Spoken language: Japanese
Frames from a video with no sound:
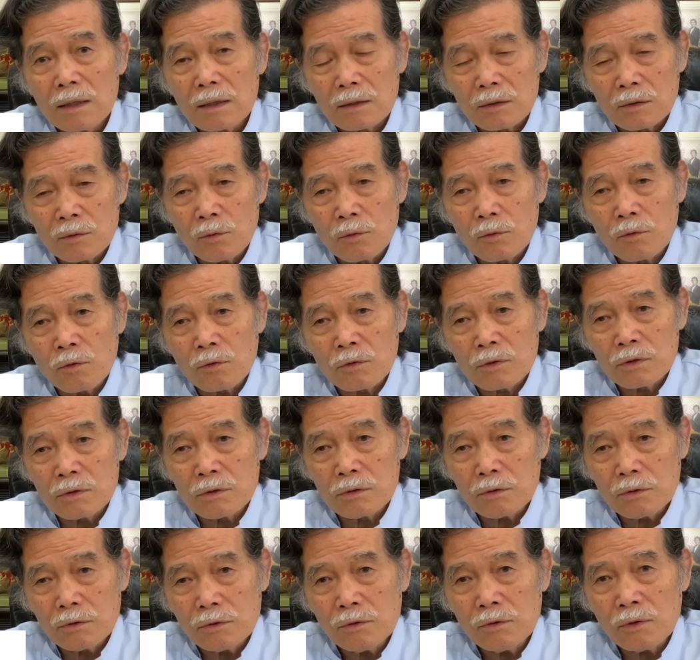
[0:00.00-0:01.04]
脳呼吸
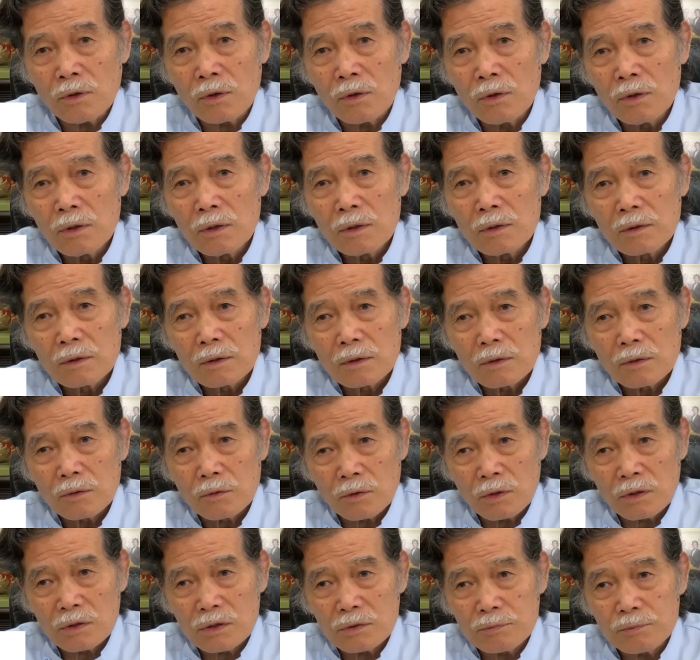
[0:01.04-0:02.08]
法こ
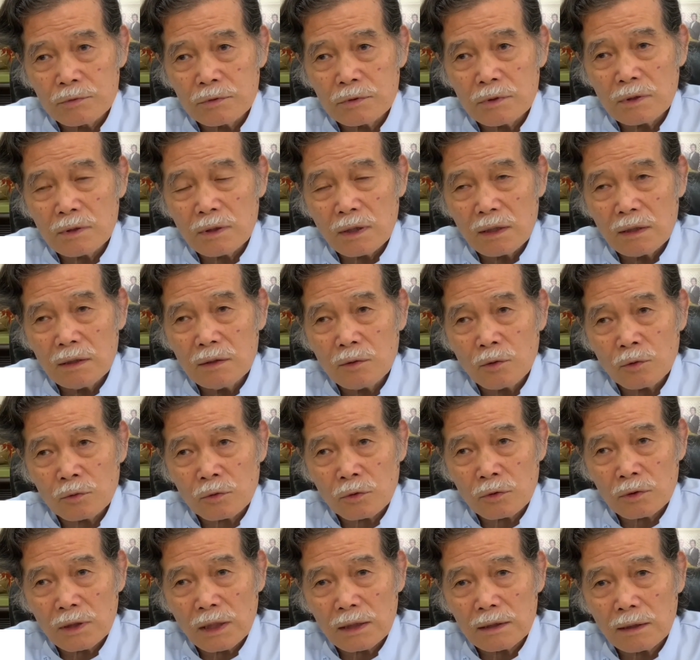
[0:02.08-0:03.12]
れ自分でできるこ
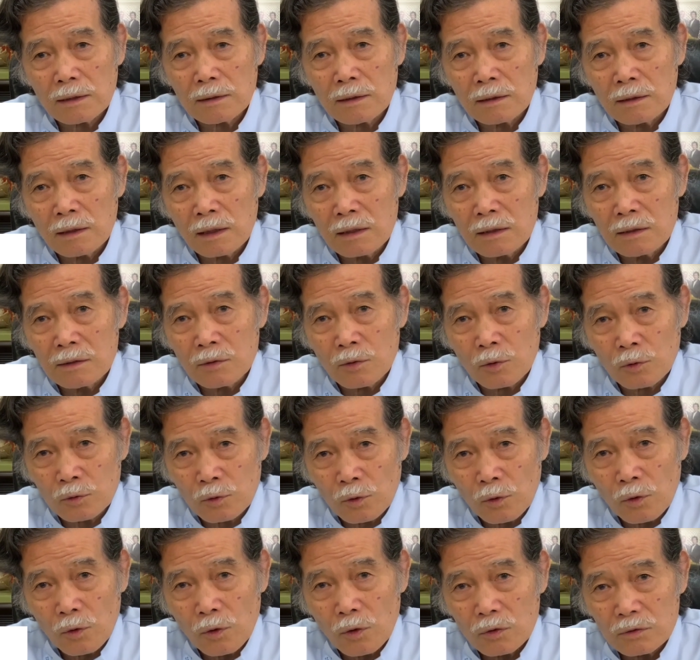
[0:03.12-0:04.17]
とただでできるこ
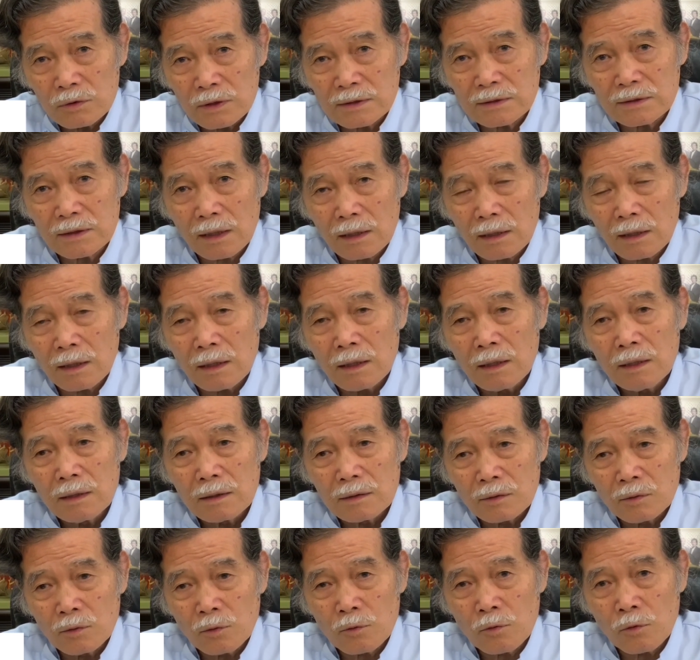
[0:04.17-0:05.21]
とですから
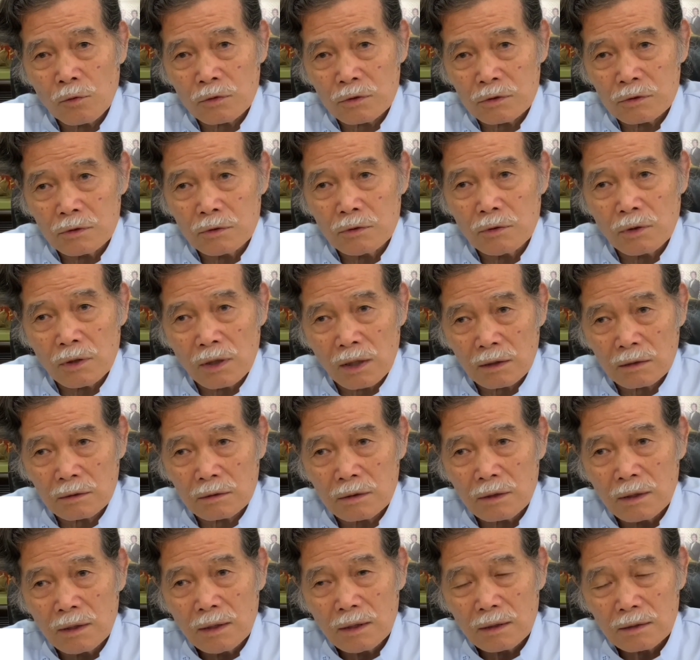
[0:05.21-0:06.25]
脳呼吸法をやる
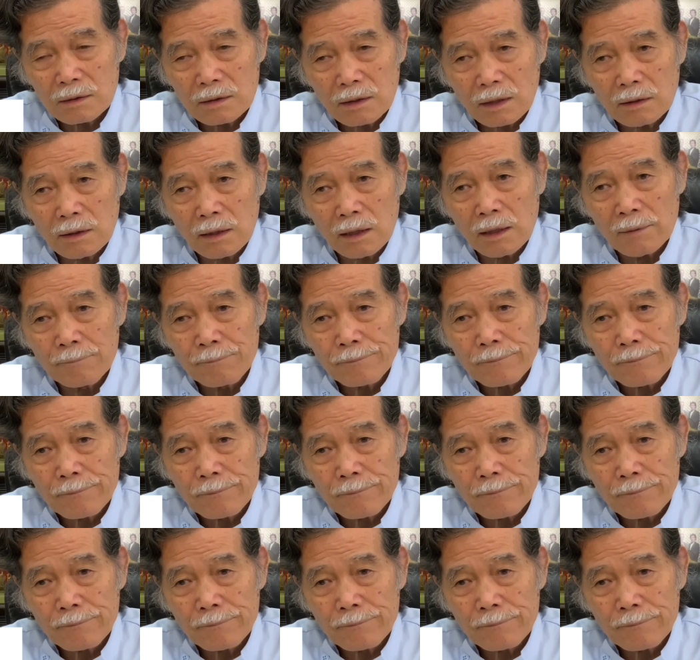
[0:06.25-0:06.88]
ただ